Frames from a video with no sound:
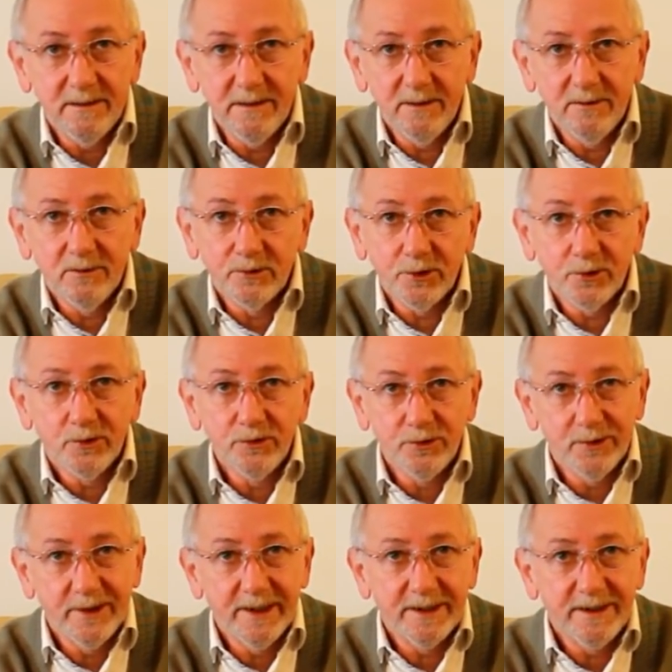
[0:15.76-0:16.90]
o
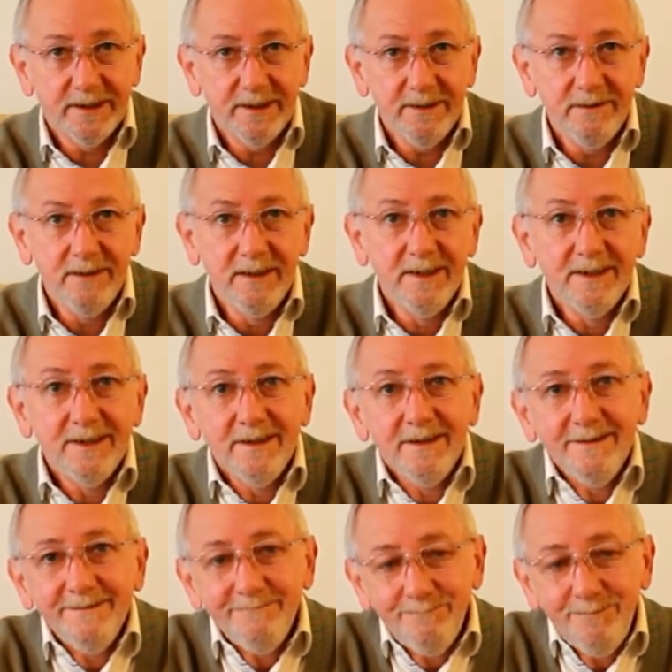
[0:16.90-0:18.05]
Toronto en Canadá,
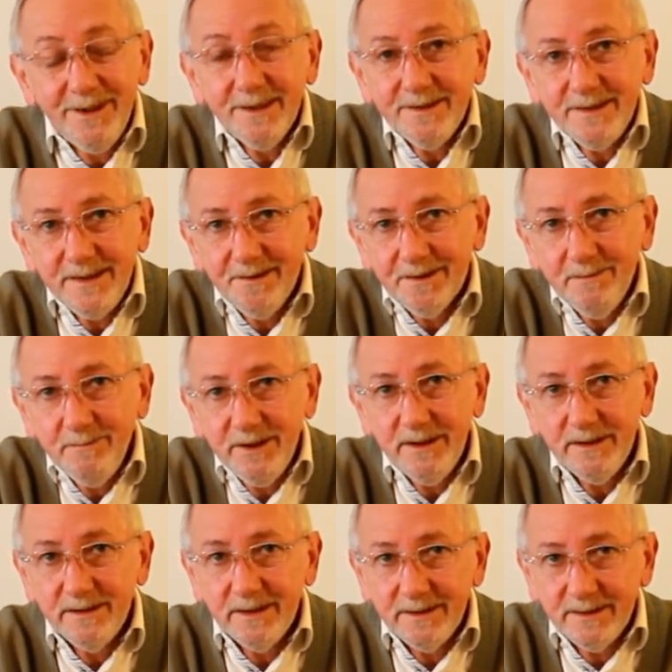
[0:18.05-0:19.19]
ver si
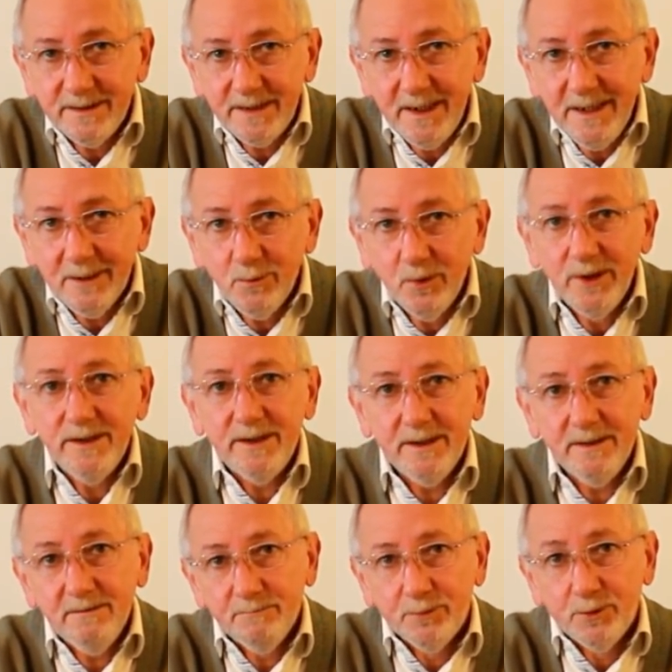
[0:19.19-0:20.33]
realmente te sale a
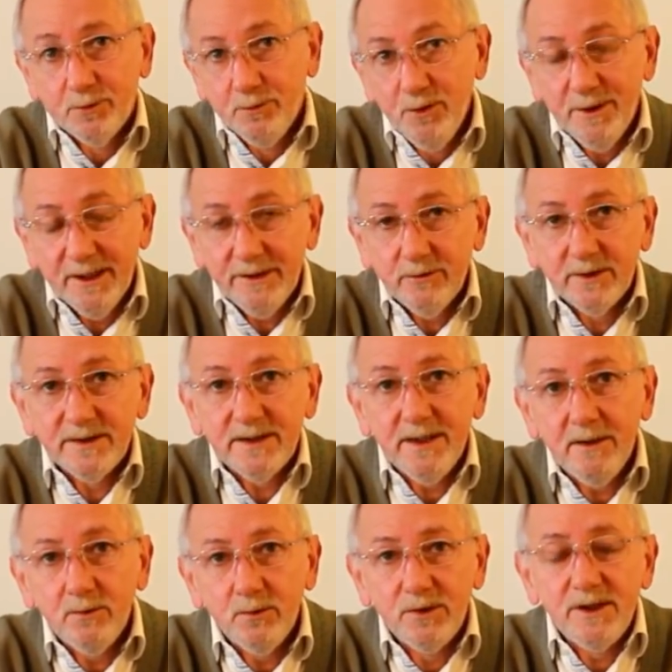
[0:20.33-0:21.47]
cuenta, por muy barato que
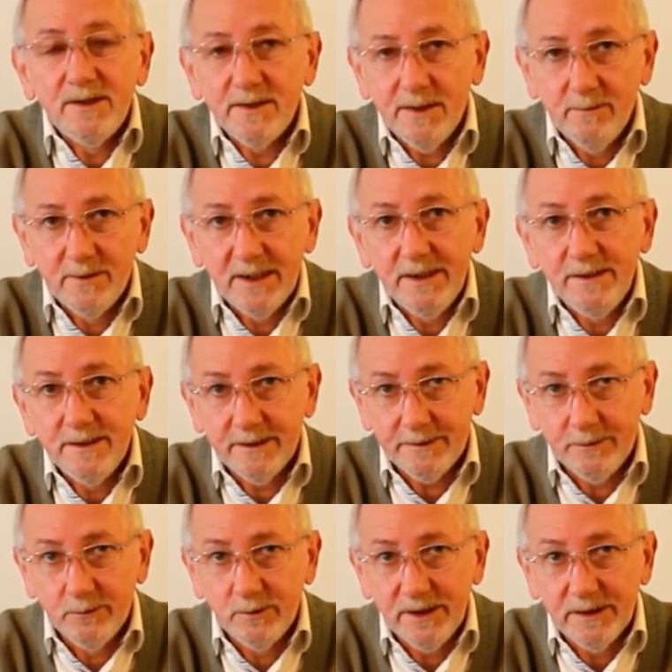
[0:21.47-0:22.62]
sea, utilizar una línea
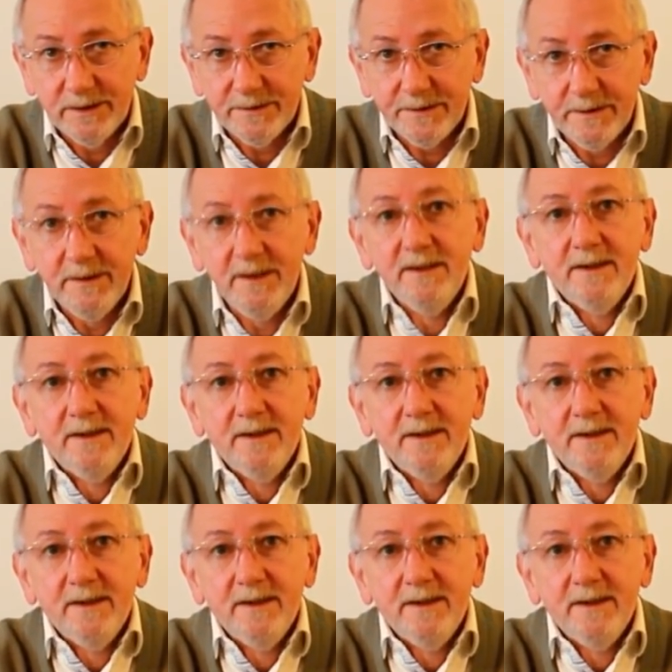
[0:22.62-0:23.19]
estadounidense.